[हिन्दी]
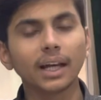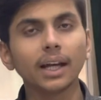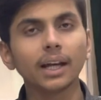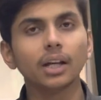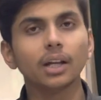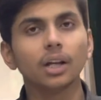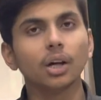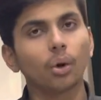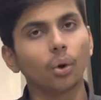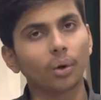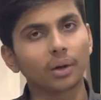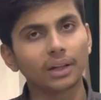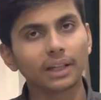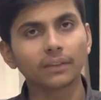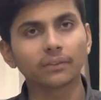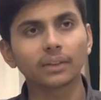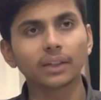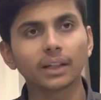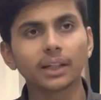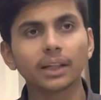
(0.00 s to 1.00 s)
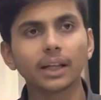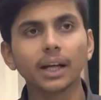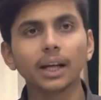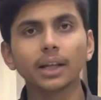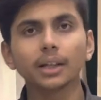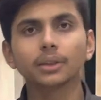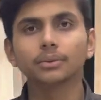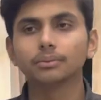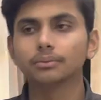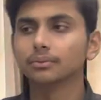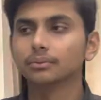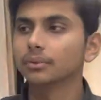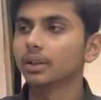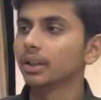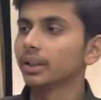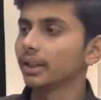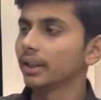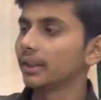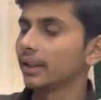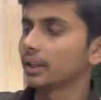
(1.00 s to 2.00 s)
है ऑयलिंग फ्री है
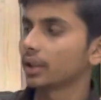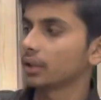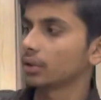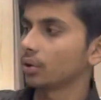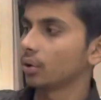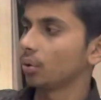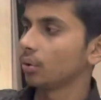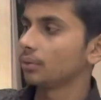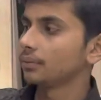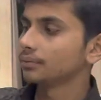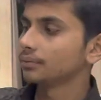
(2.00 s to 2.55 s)
ये देख सकते हो